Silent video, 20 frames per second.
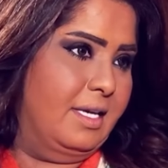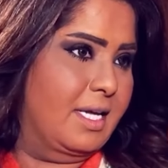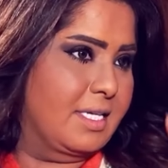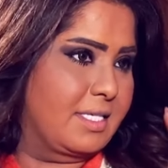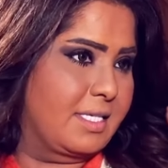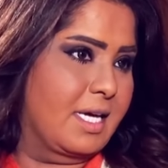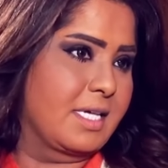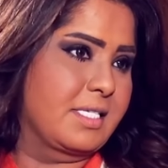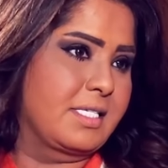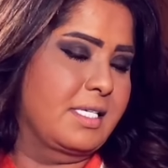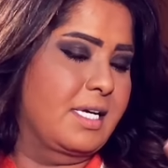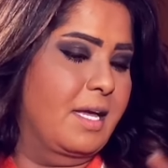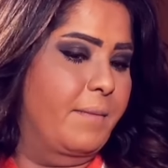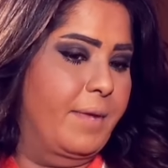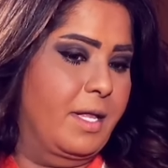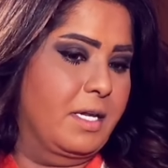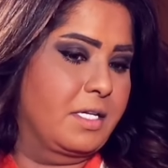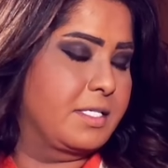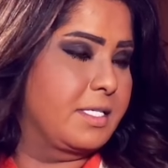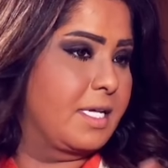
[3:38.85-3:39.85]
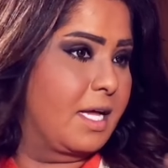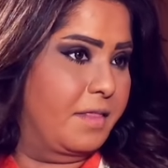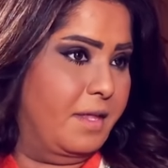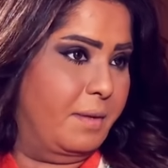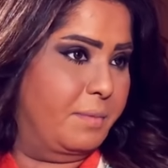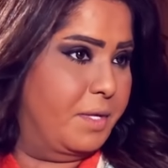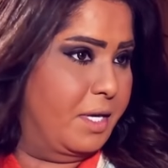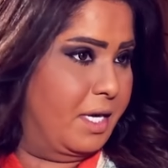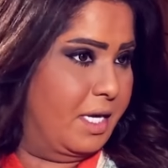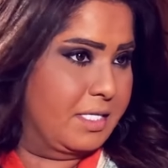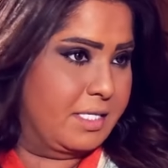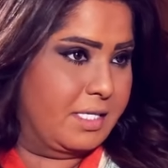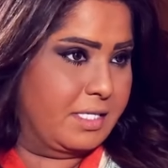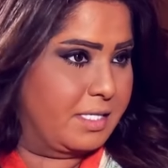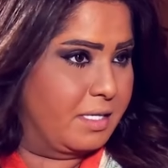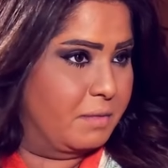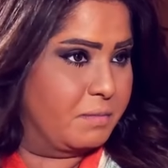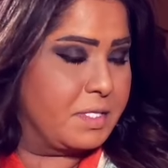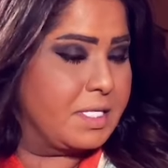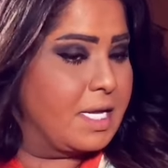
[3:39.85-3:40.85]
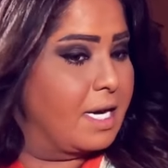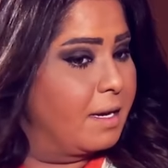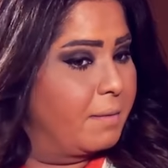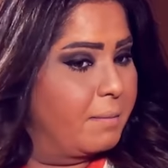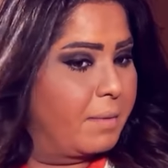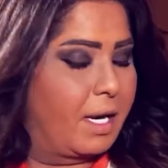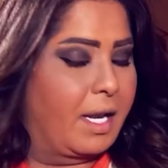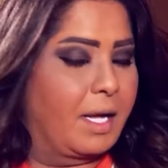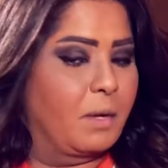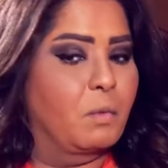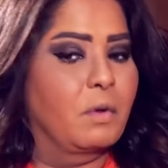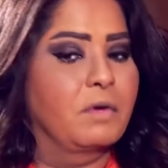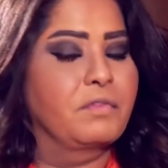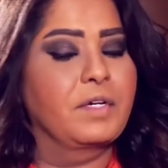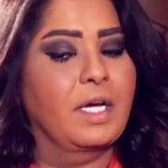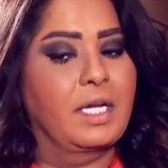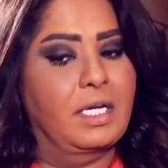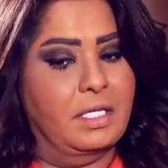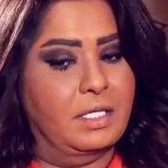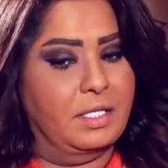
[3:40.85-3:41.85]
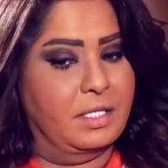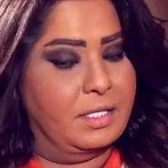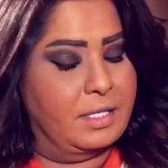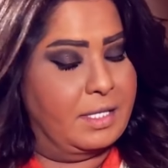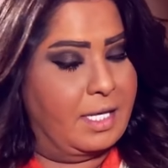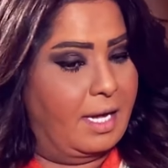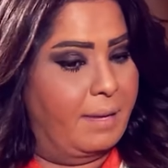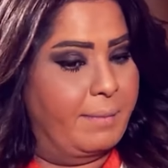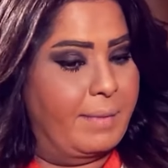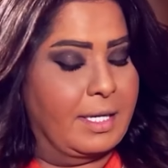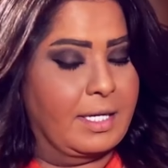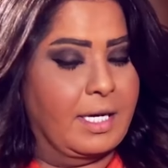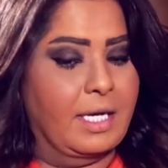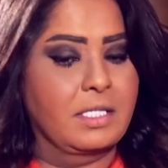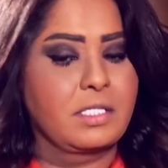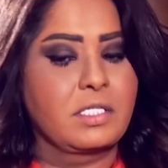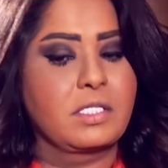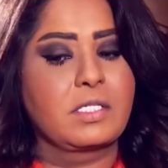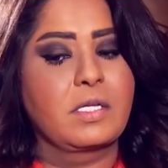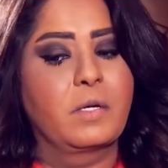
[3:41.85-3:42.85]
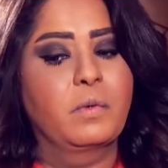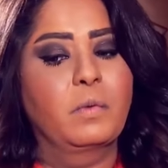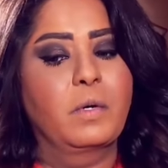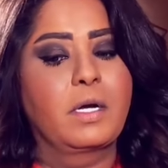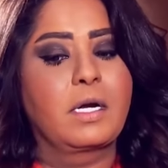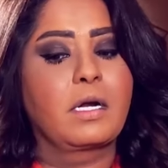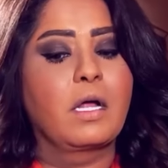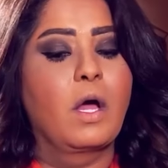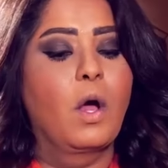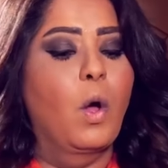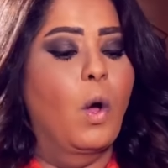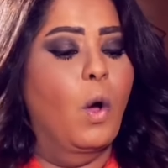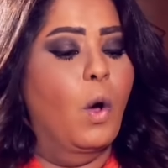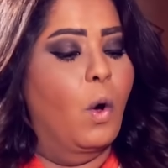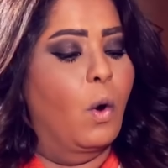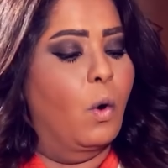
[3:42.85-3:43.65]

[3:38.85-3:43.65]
الاساسيه مع الاستاذ عبد العزيز المسلم الله يوفقه الحين عنده عمل قاعد يتصور نعم